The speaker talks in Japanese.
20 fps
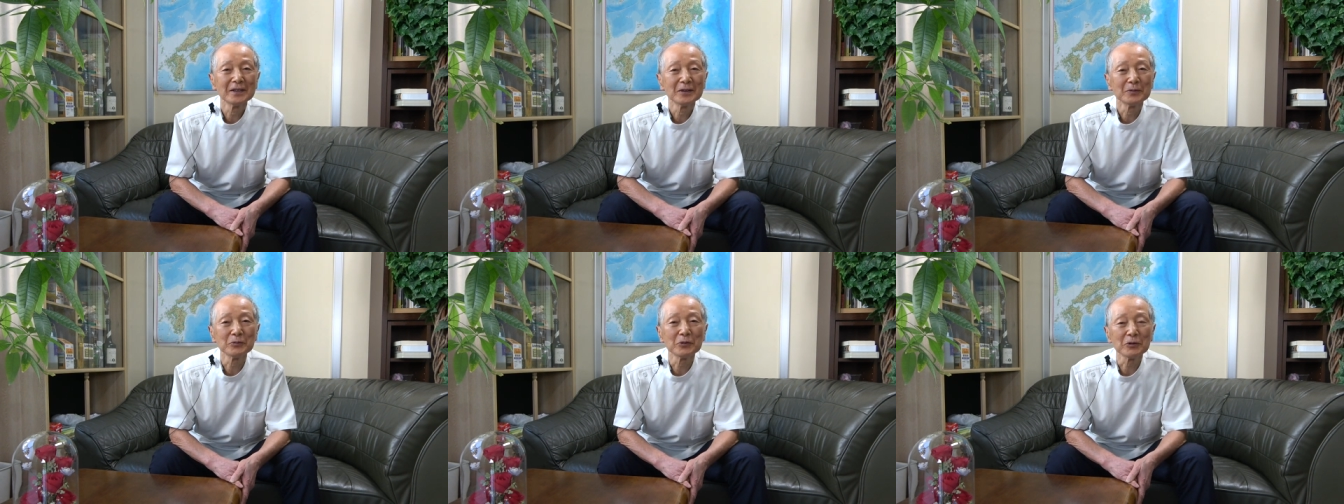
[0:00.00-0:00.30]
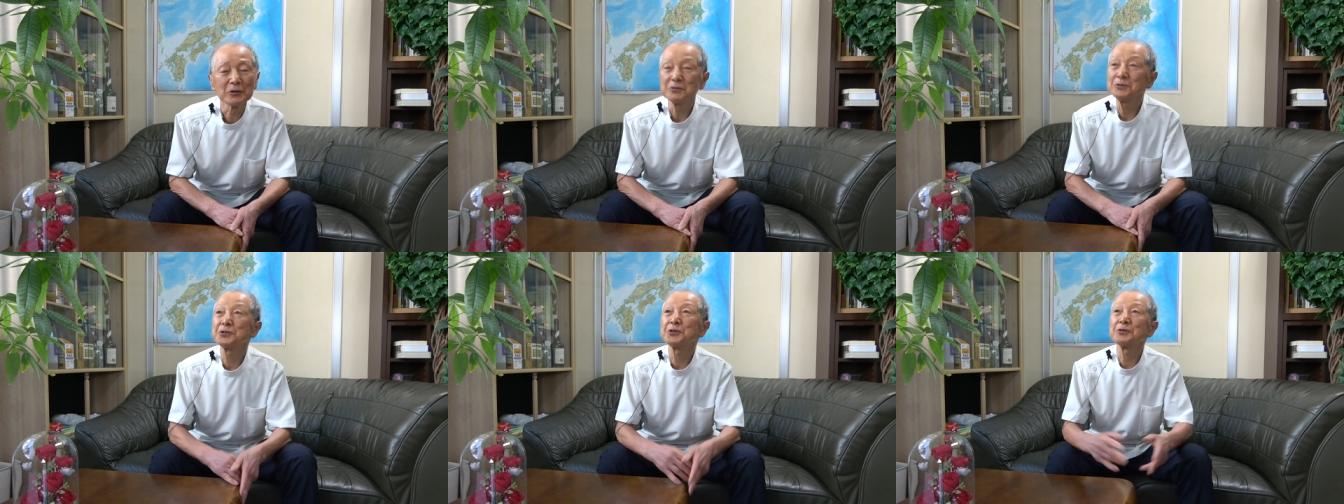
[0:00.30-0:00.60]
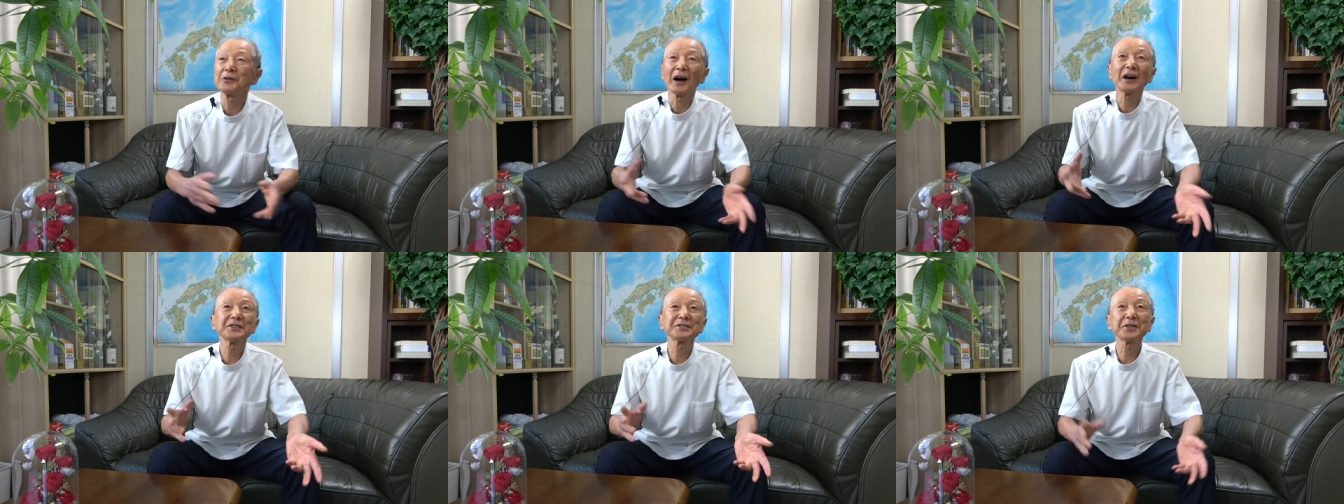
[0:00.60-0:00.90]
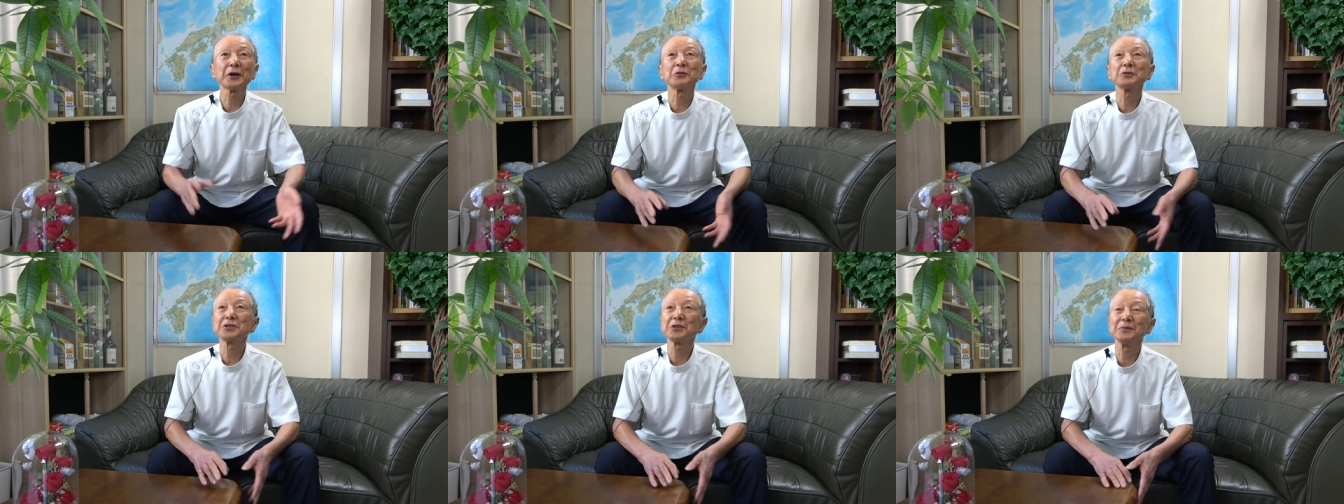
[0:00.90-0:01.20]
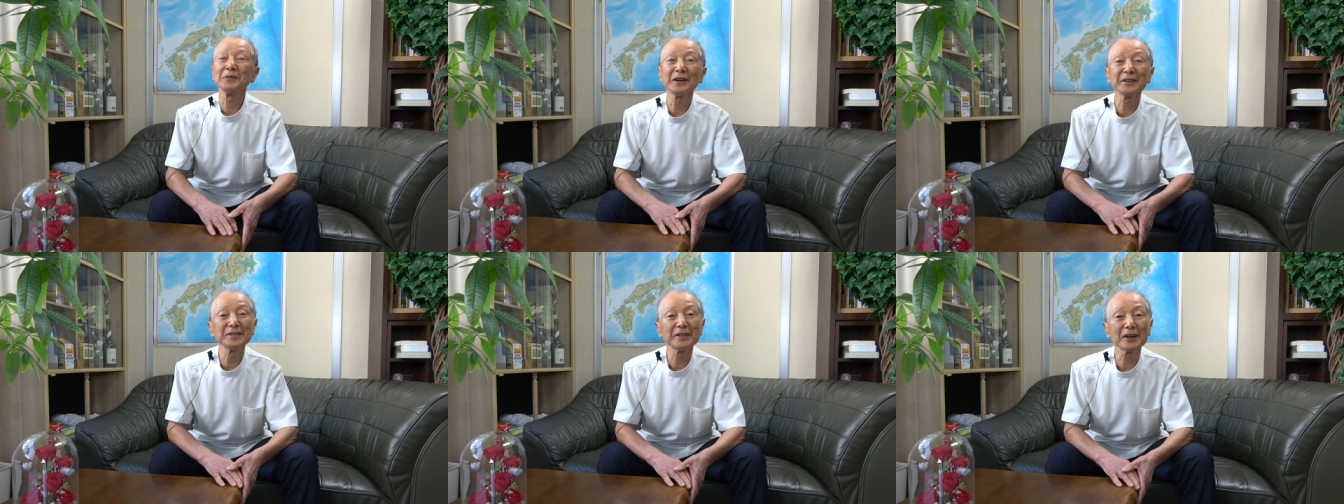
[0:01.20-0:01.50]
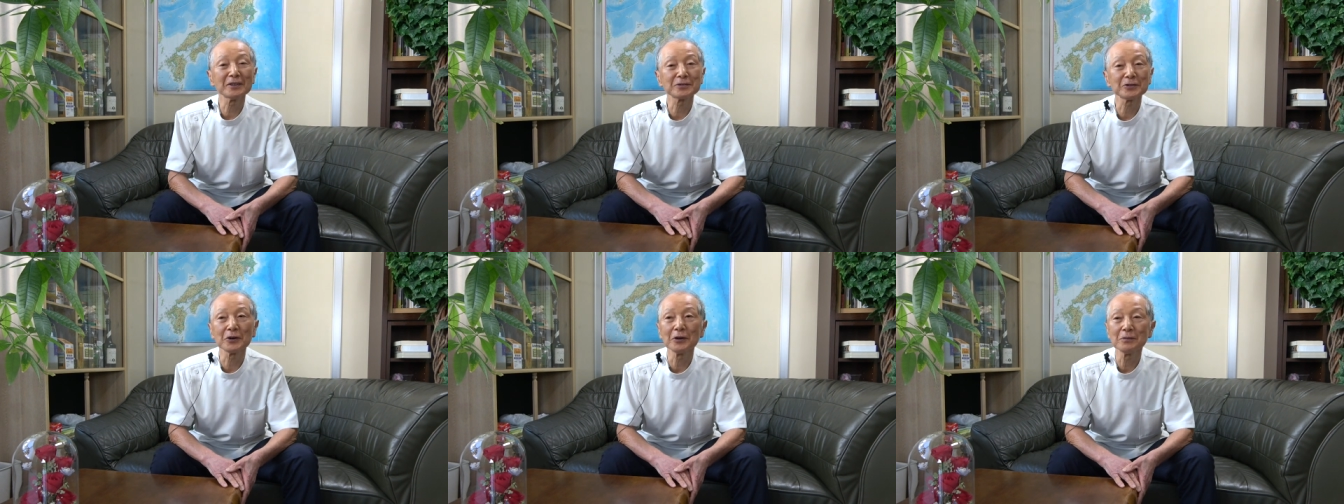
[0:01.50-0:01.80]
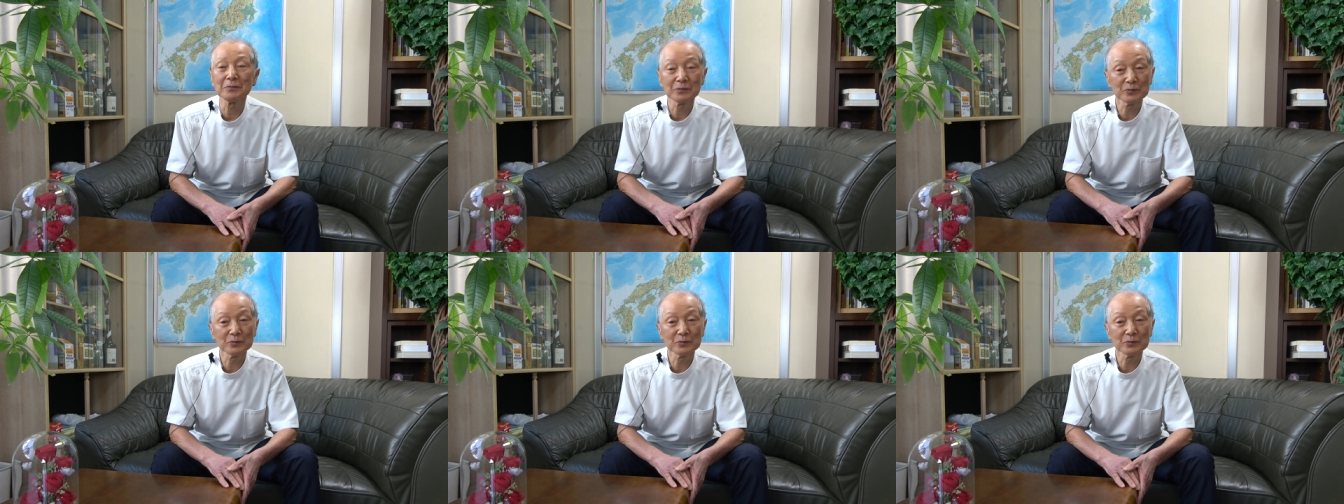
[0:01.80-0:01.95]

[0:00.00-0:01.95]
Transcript: もう宇宙は明日おしまいになるぞ